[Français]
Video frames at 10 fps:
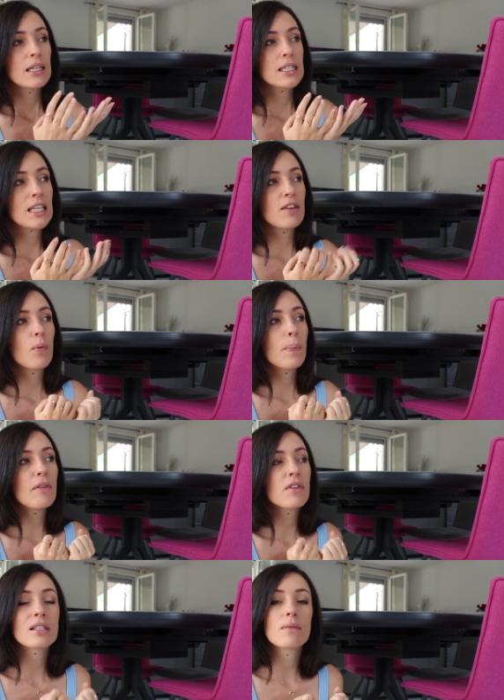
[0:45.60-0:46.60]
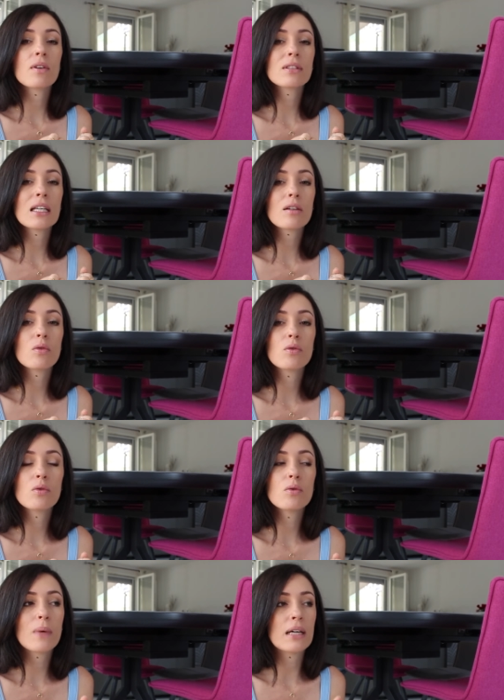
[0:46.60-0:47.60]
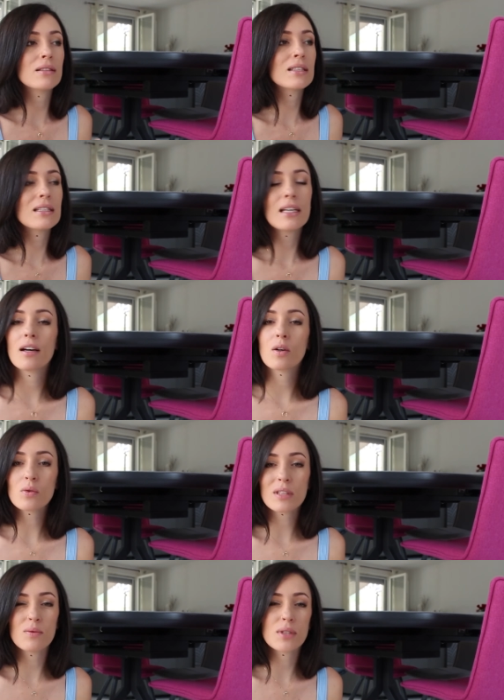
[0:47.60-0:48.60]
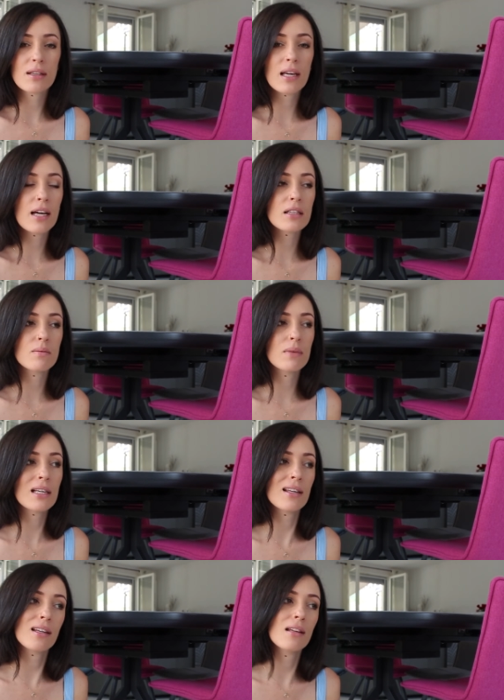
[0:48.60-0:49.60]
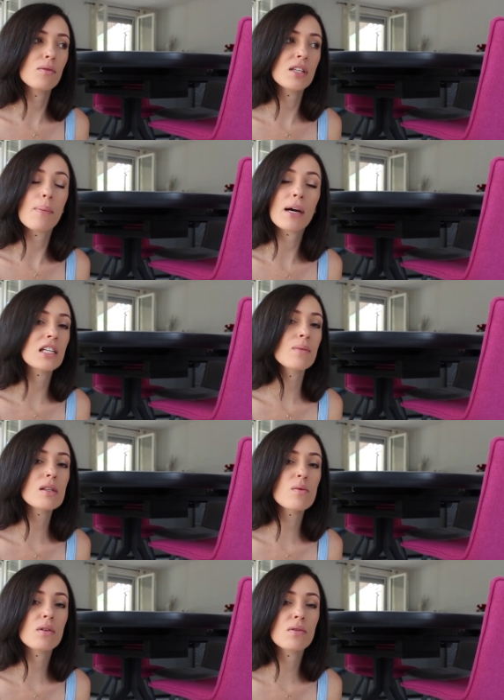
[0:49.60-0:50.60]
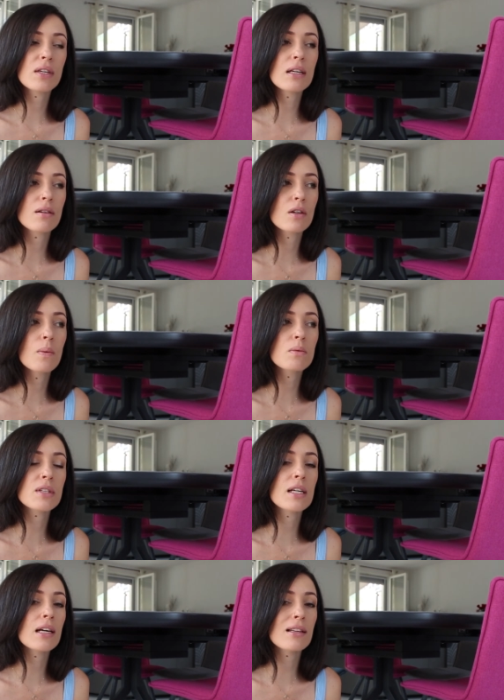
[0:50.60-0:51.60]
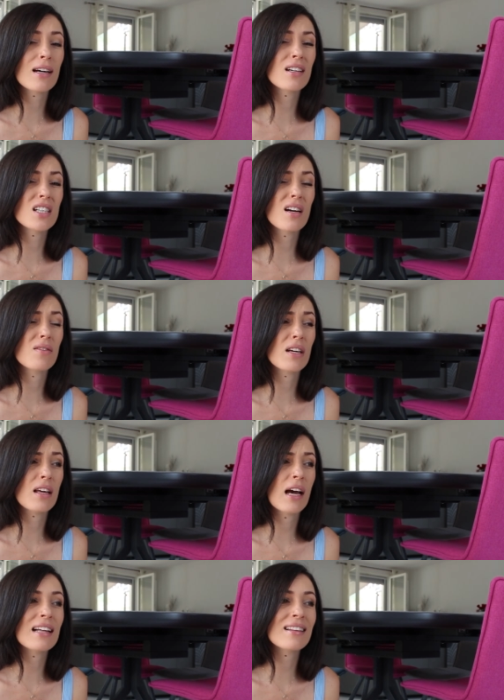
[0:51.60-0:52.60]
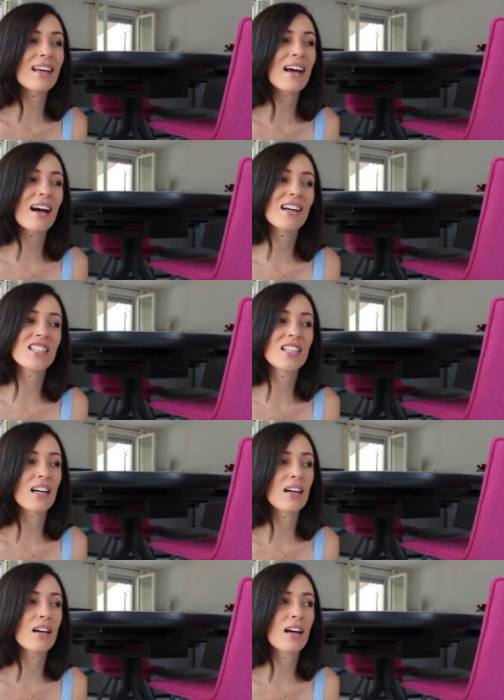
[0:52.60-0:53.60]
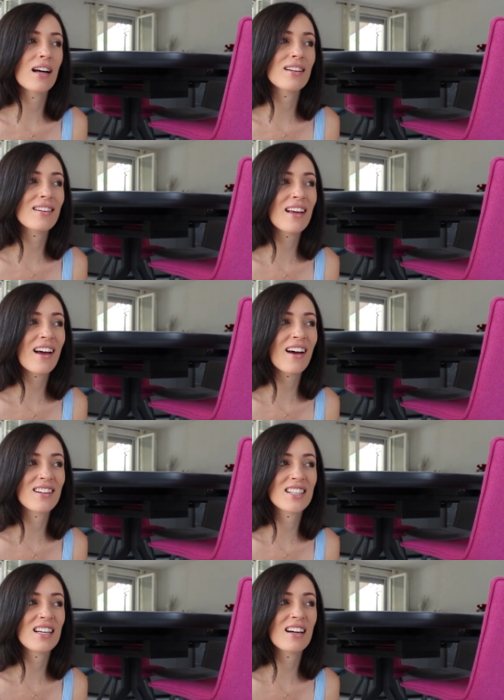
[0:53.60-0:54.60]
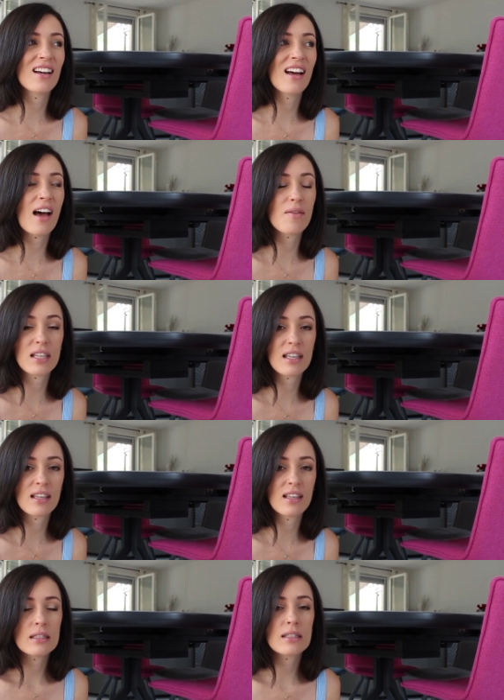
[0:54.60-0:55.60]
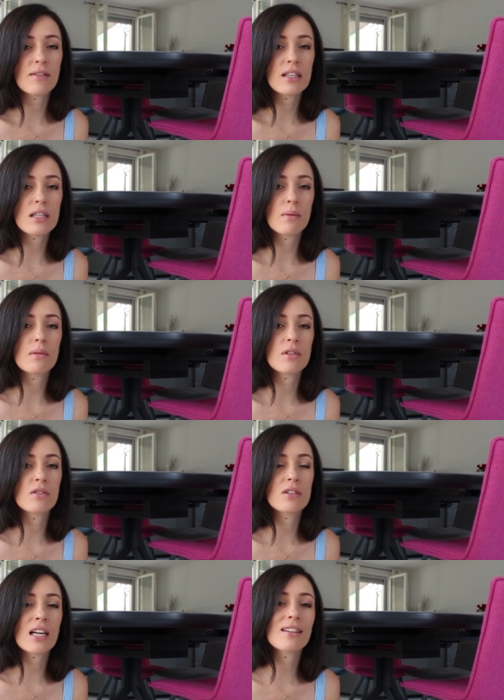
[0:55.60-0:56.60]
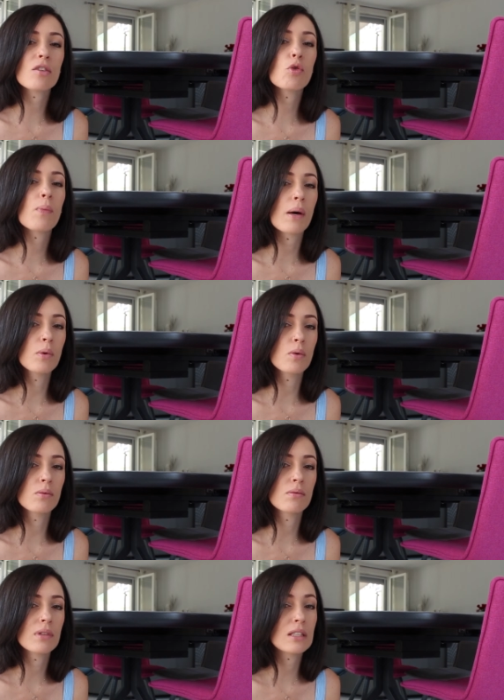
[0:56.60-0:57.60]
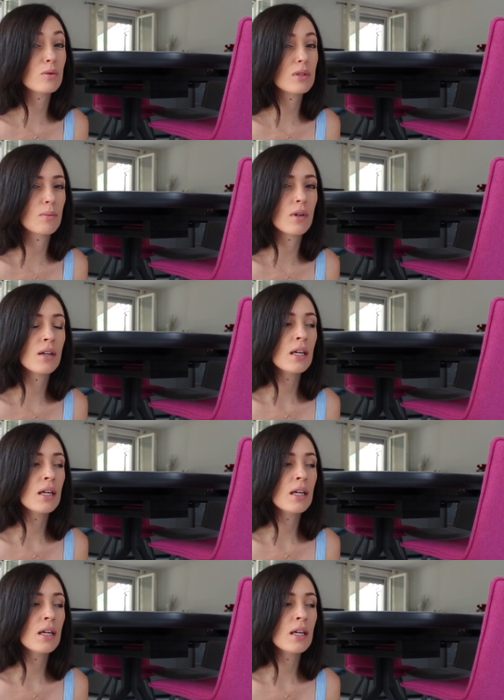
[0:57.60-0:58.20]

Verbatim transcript: Ce qui ne veut pas forcément dire que du coup, bah, s'il y a un compte qui vous intéresse mais qui vous n'apparaît jamais sur votre fil, comment vous allez interagir avec Interagir, interagir avec. C'est vrai j'articule pas beaucoup, excusez-moi.